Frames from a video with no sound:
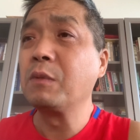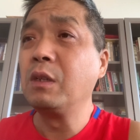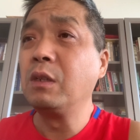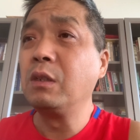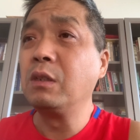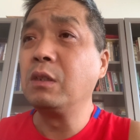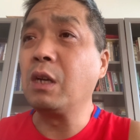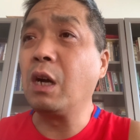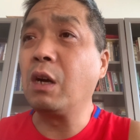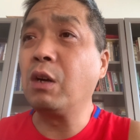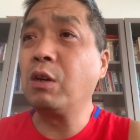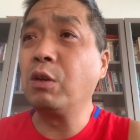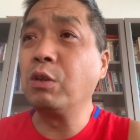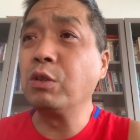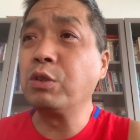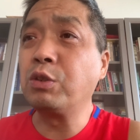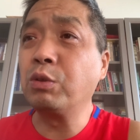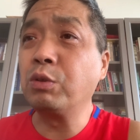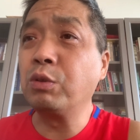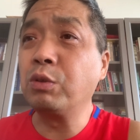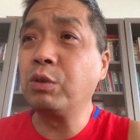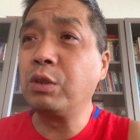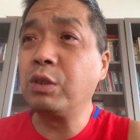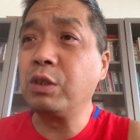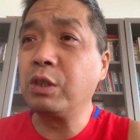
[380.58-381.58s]
然后
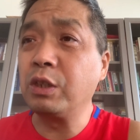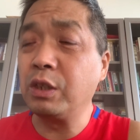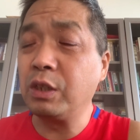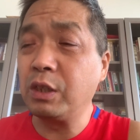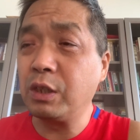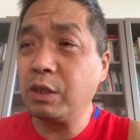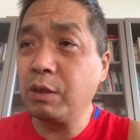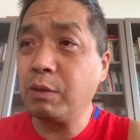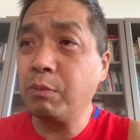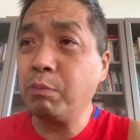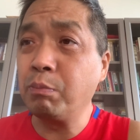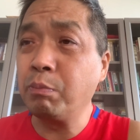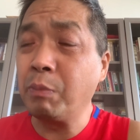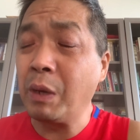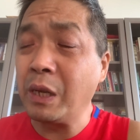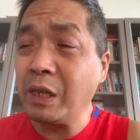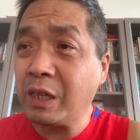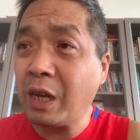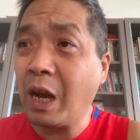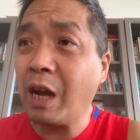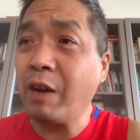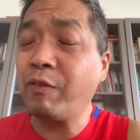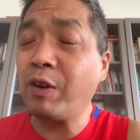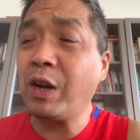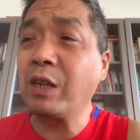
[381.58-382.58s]
就是没
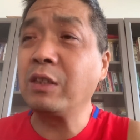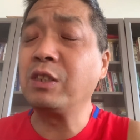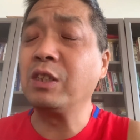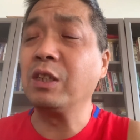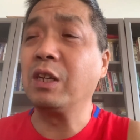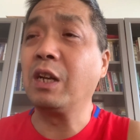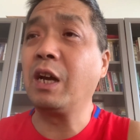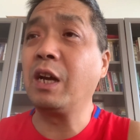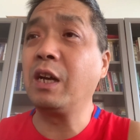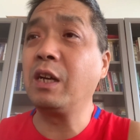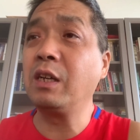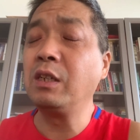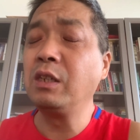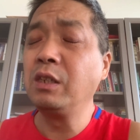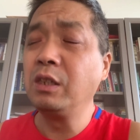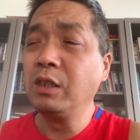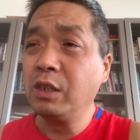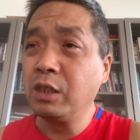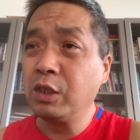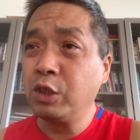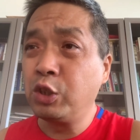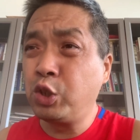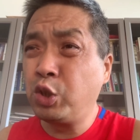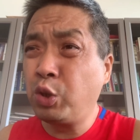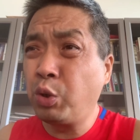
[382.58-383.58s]
开发起来，
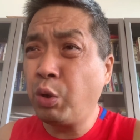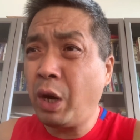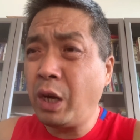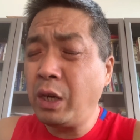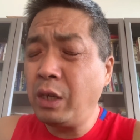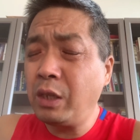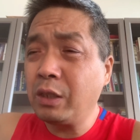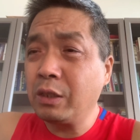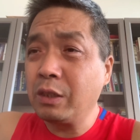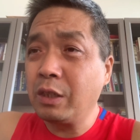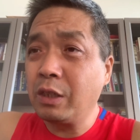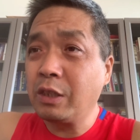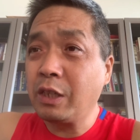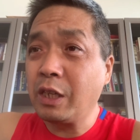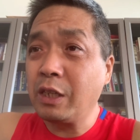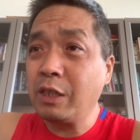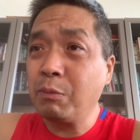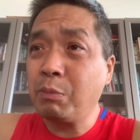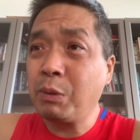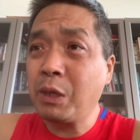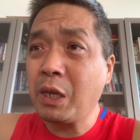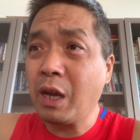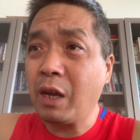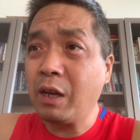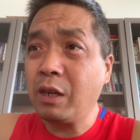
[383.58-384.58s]
圈着呢这一
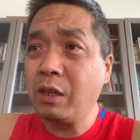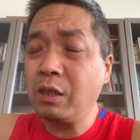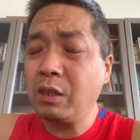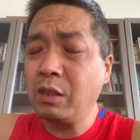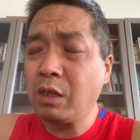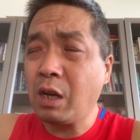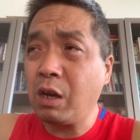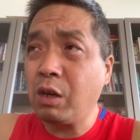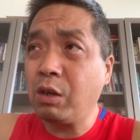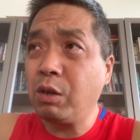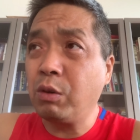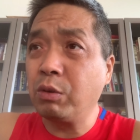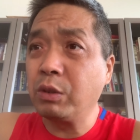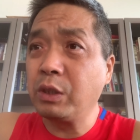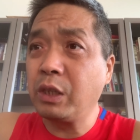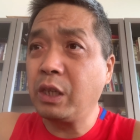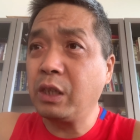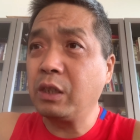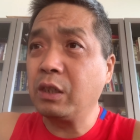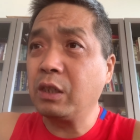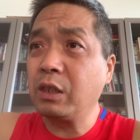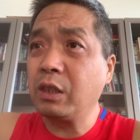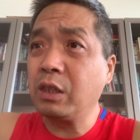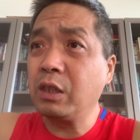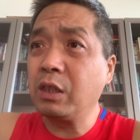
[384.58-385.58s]
片。然后那
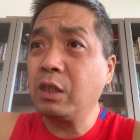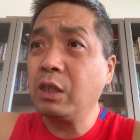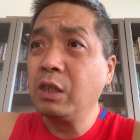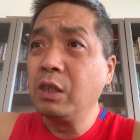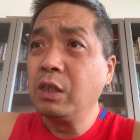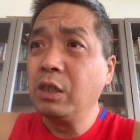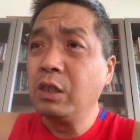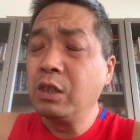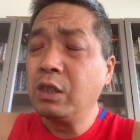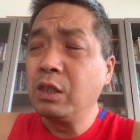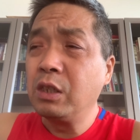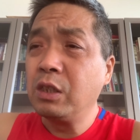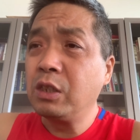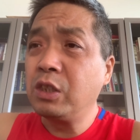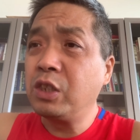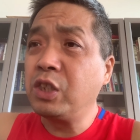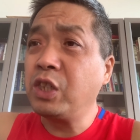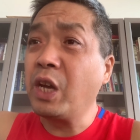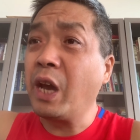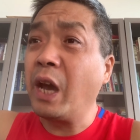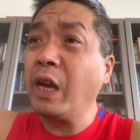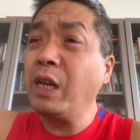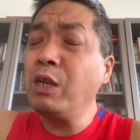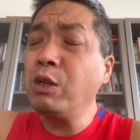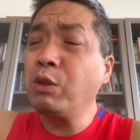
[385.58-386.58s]
个
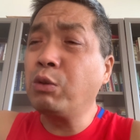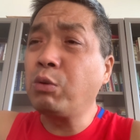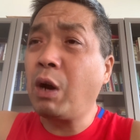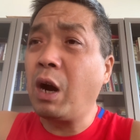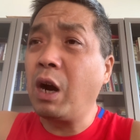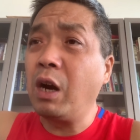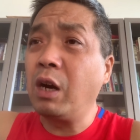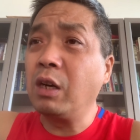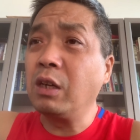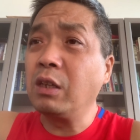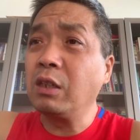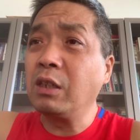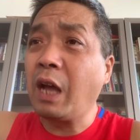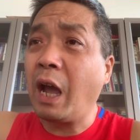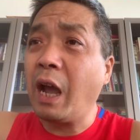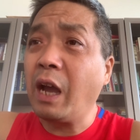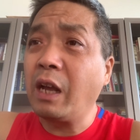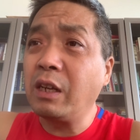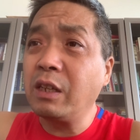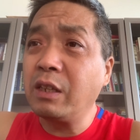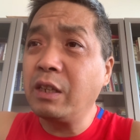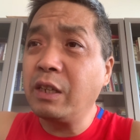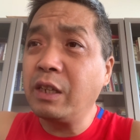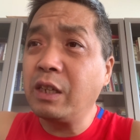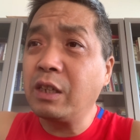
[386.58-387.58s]
前一段来
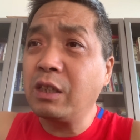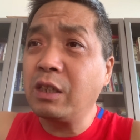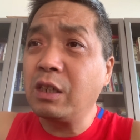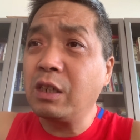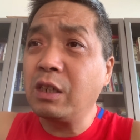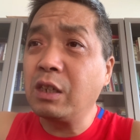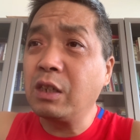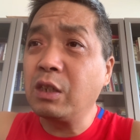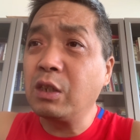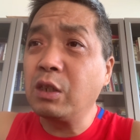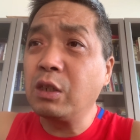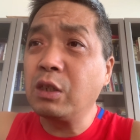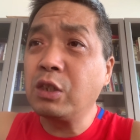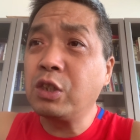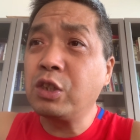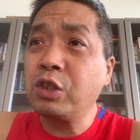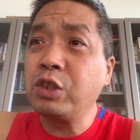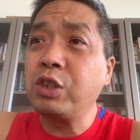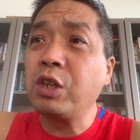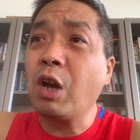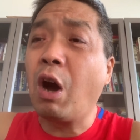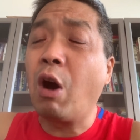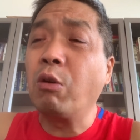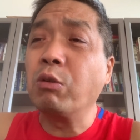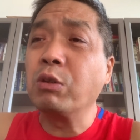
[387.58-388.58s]
了那个
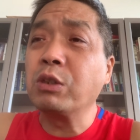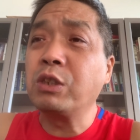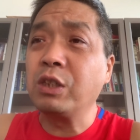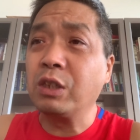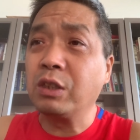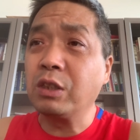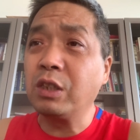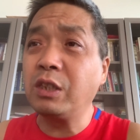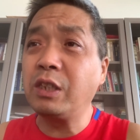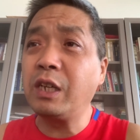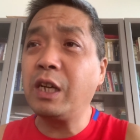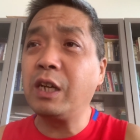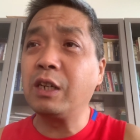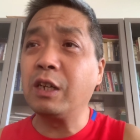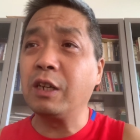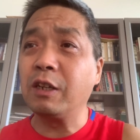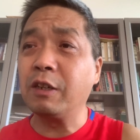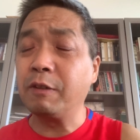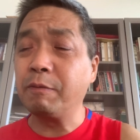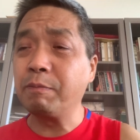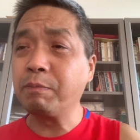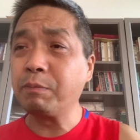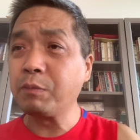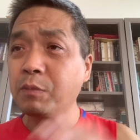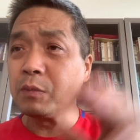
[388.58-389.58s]
小型的那
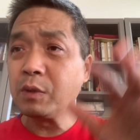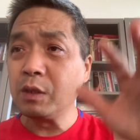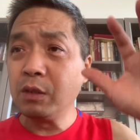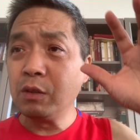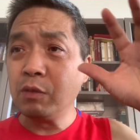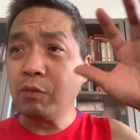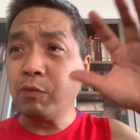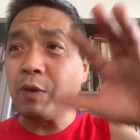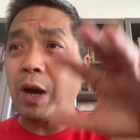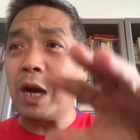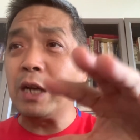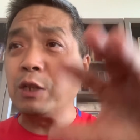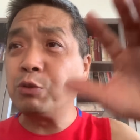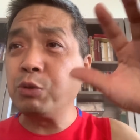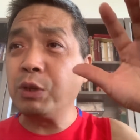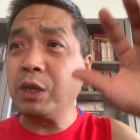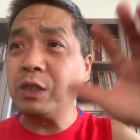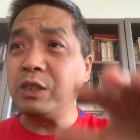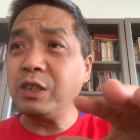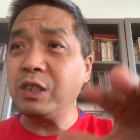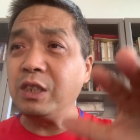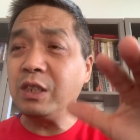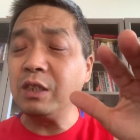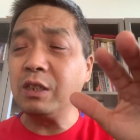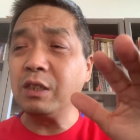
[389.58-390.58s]
个挖掘
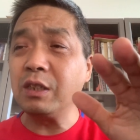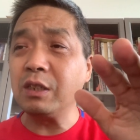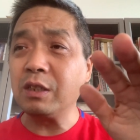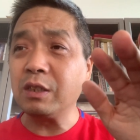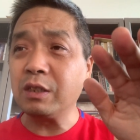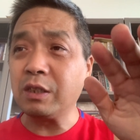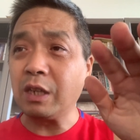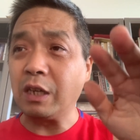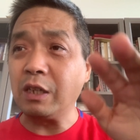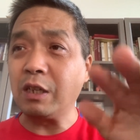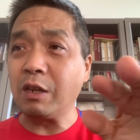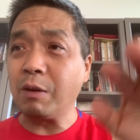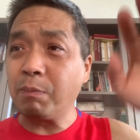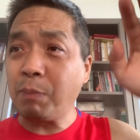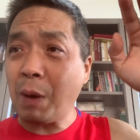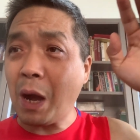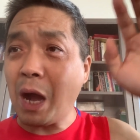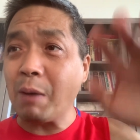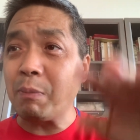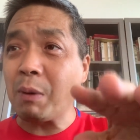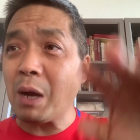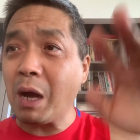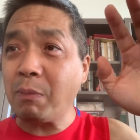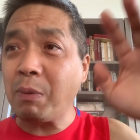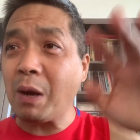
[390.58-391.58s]
机，在这儿
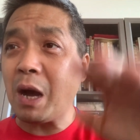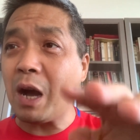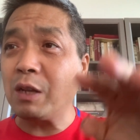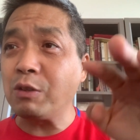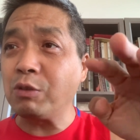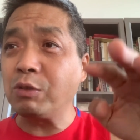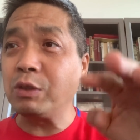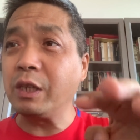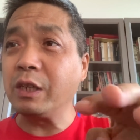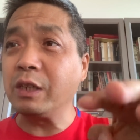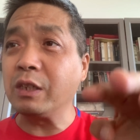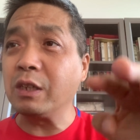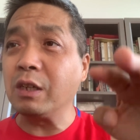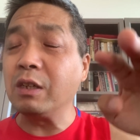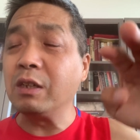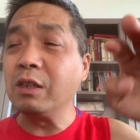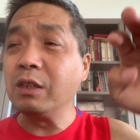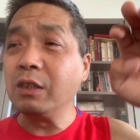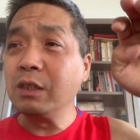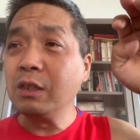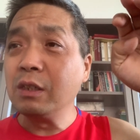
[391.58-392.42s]
啪啪啪就那个